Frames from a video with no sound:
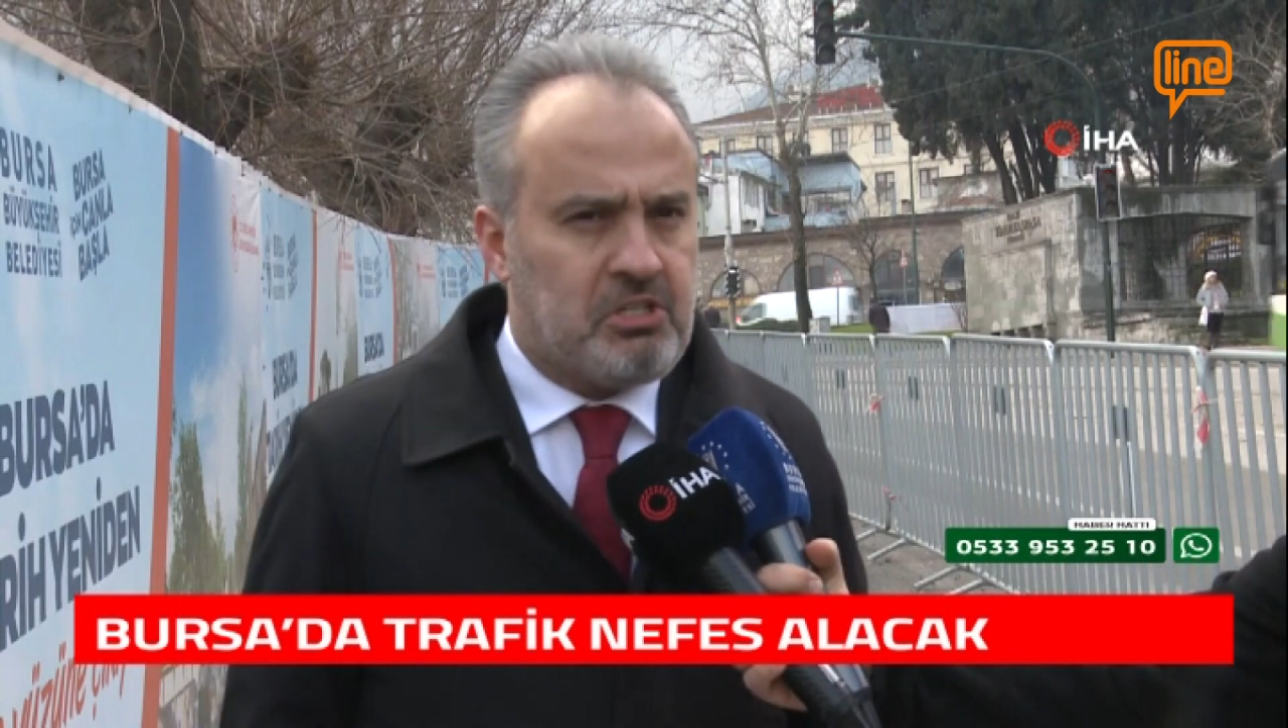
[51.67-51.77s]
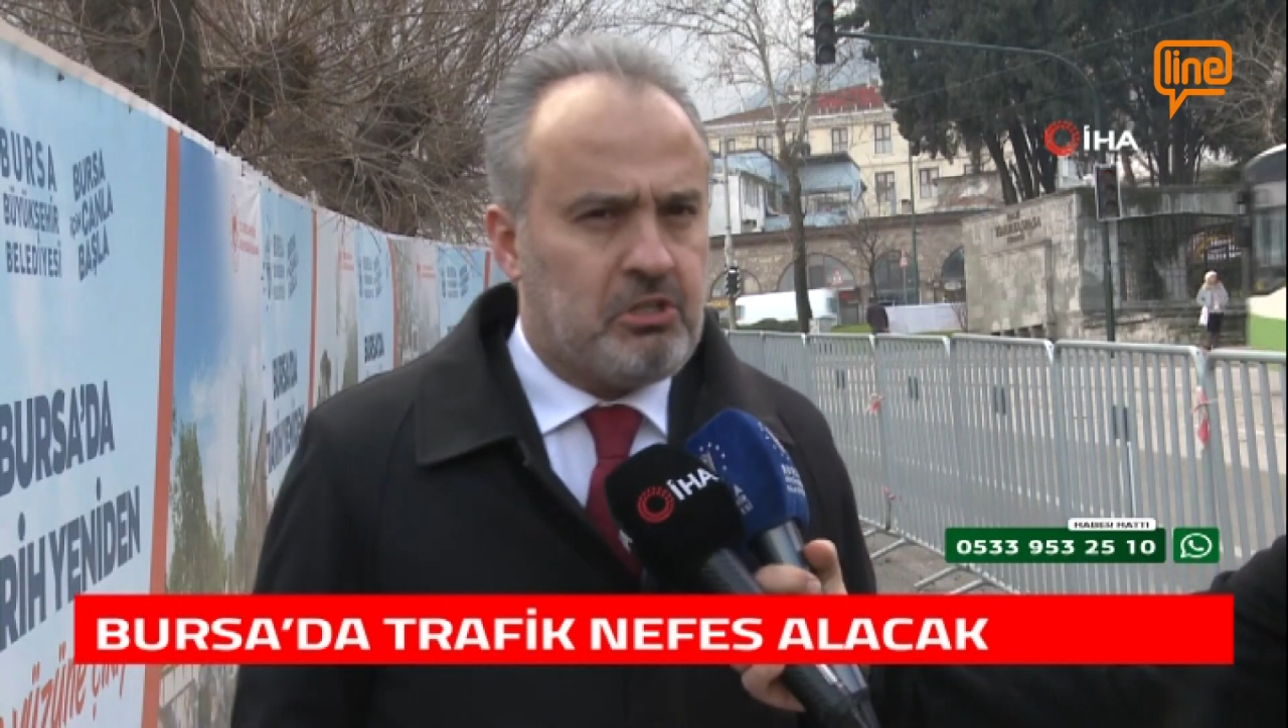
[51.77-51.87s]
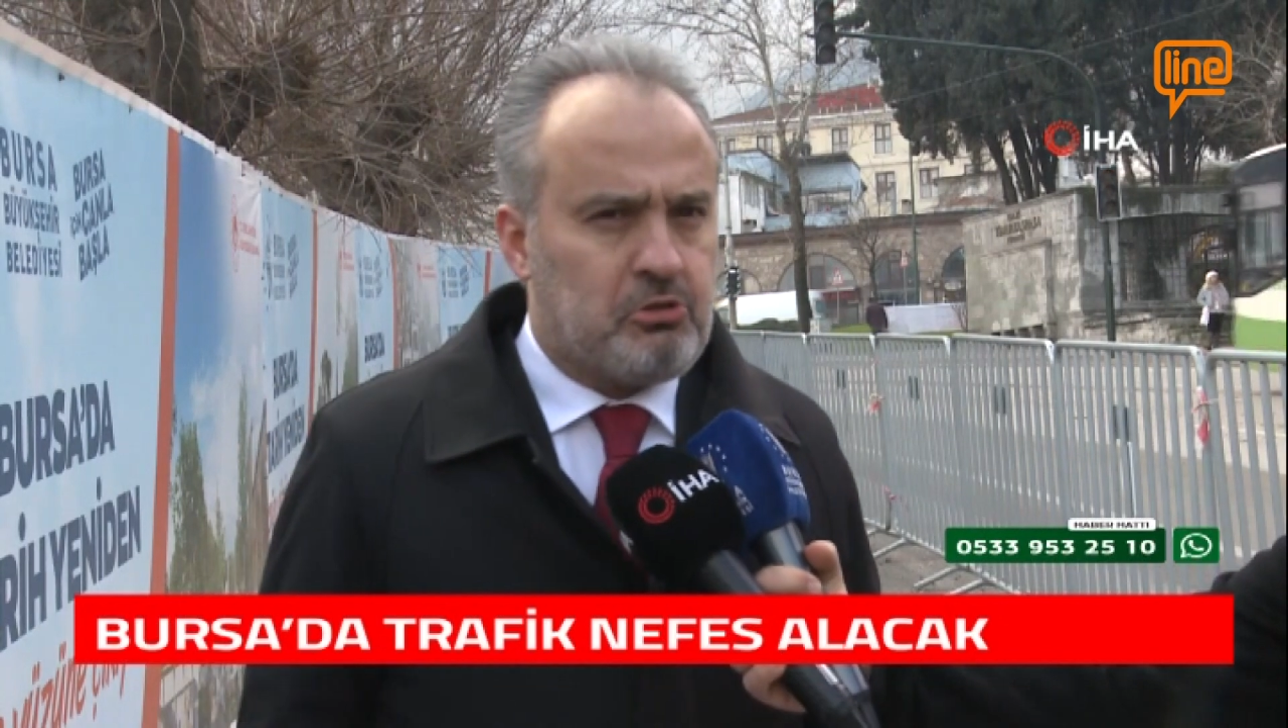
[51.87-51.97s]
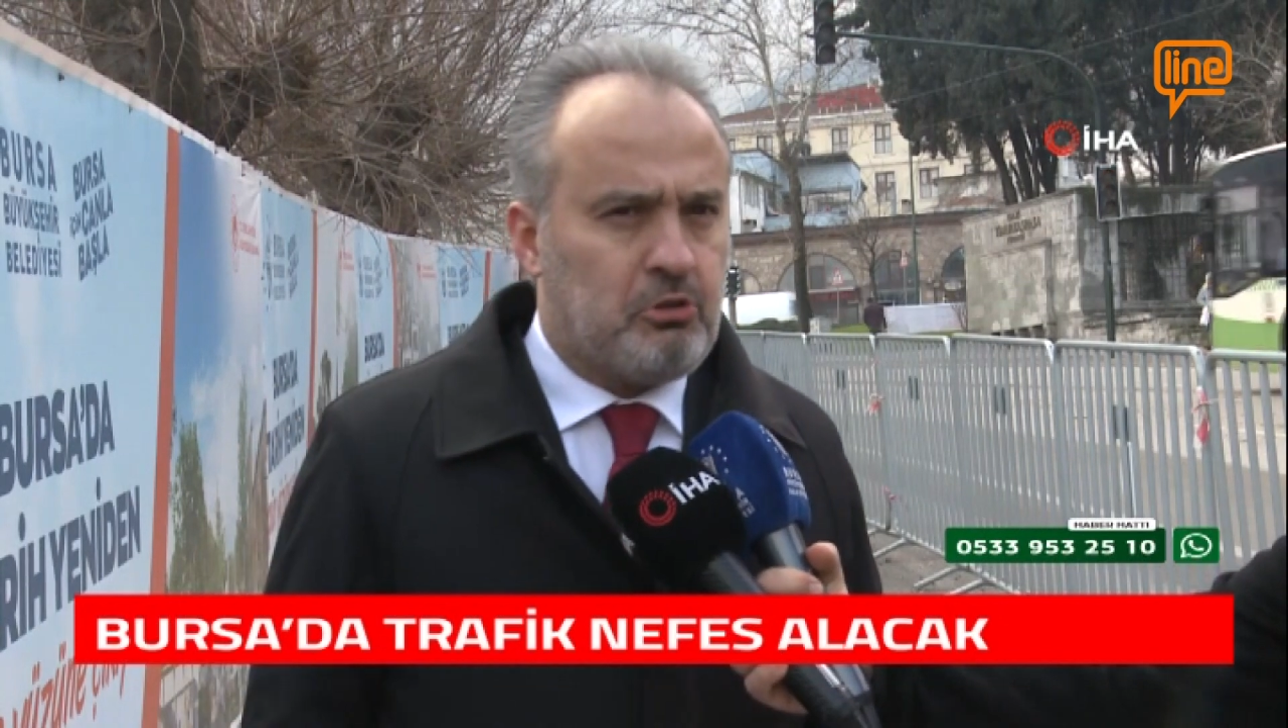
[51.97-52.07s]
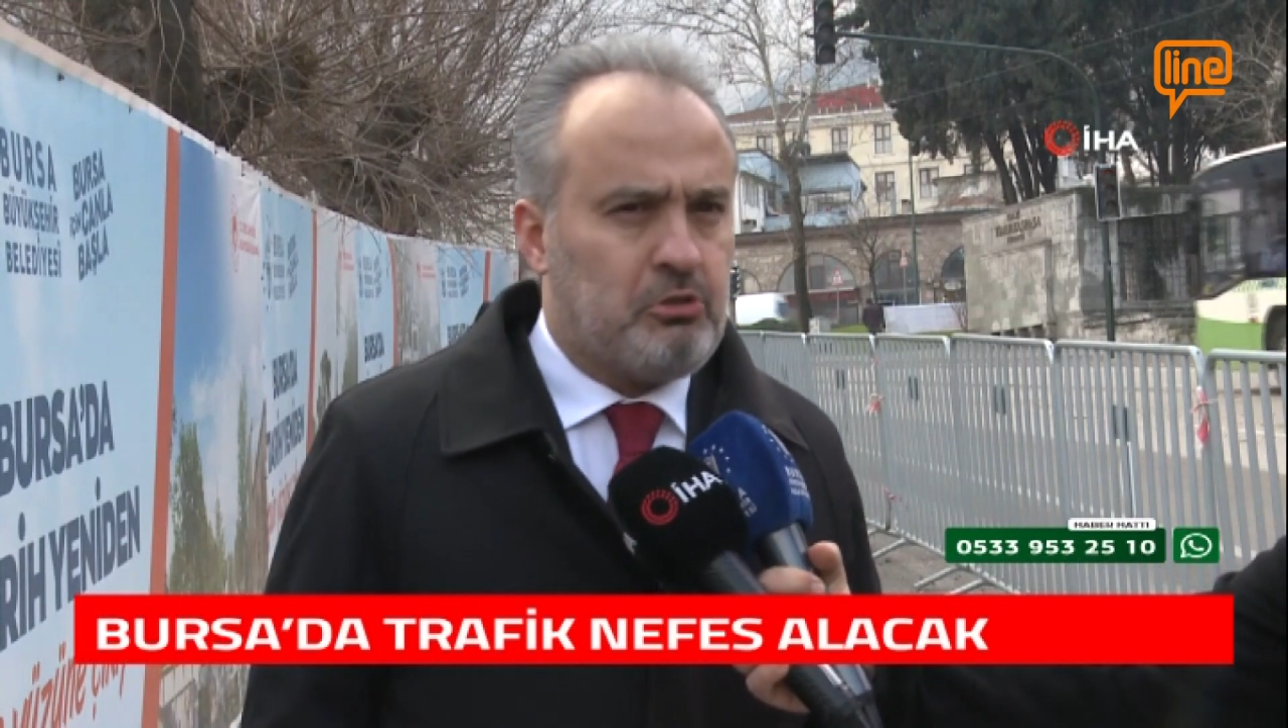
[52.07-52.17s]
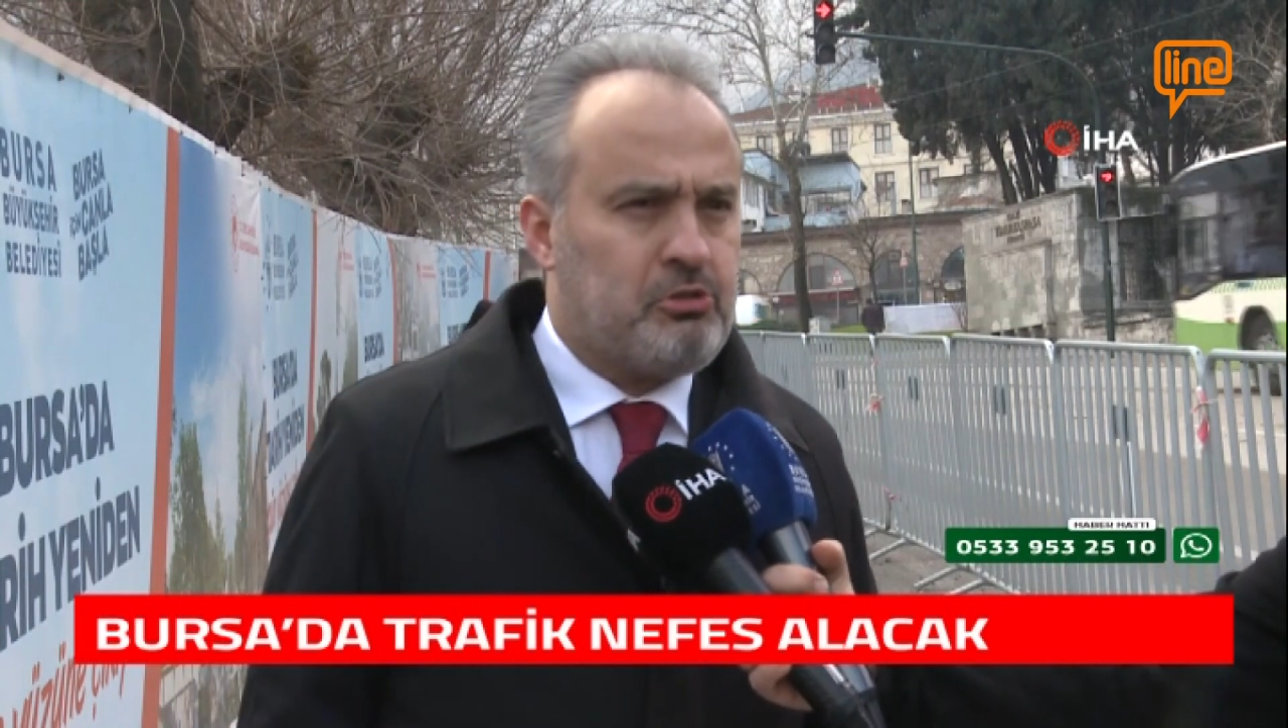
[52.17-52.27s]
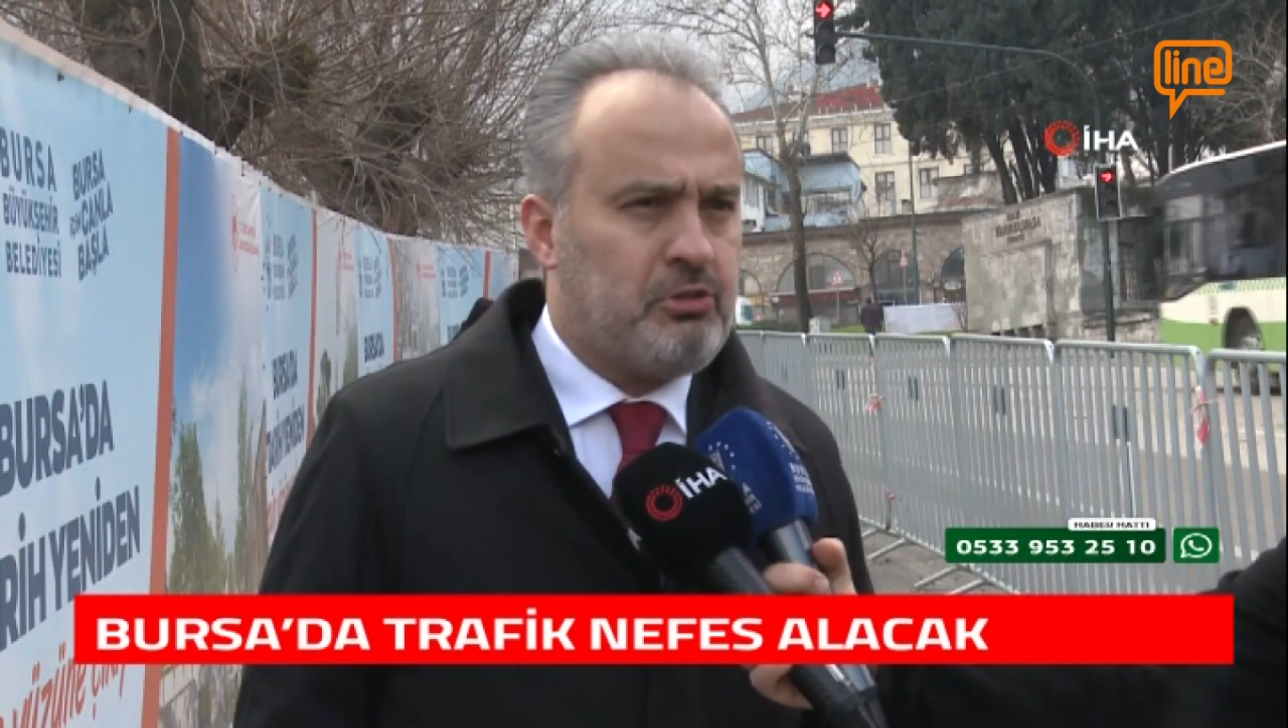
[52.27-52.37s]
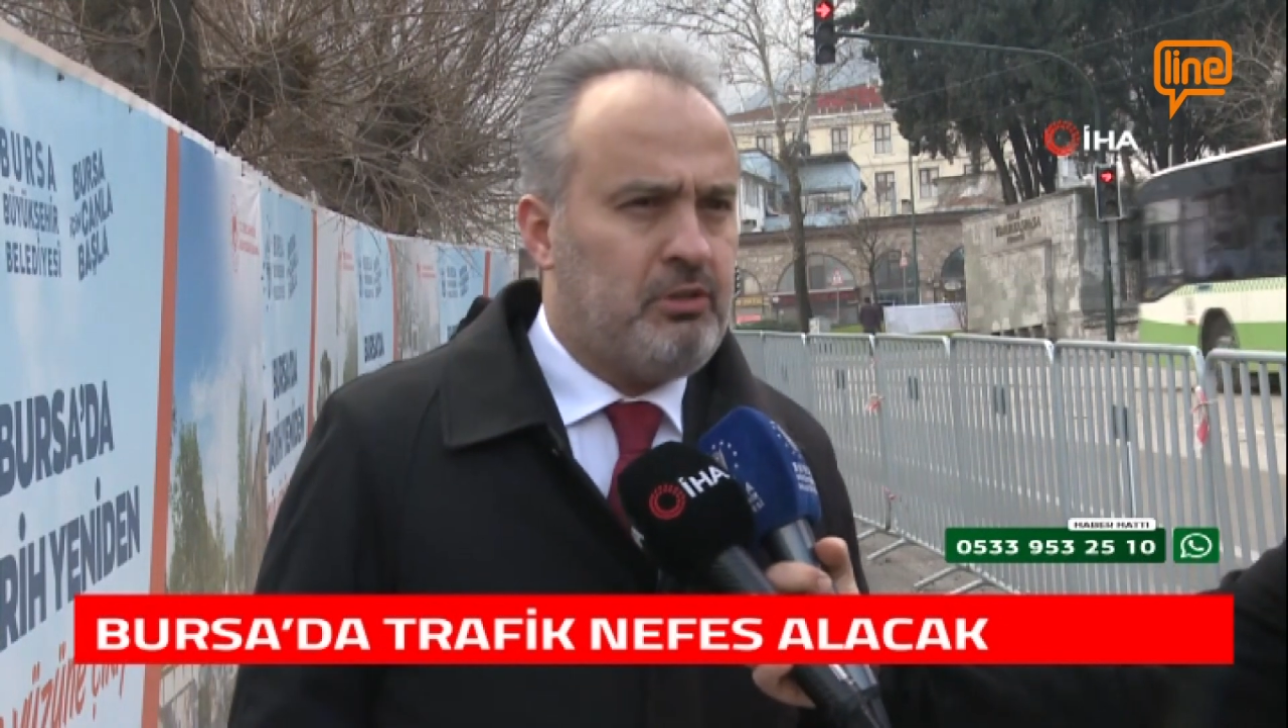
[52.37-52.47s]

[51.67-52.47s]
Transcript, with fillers: çalışıyoruz.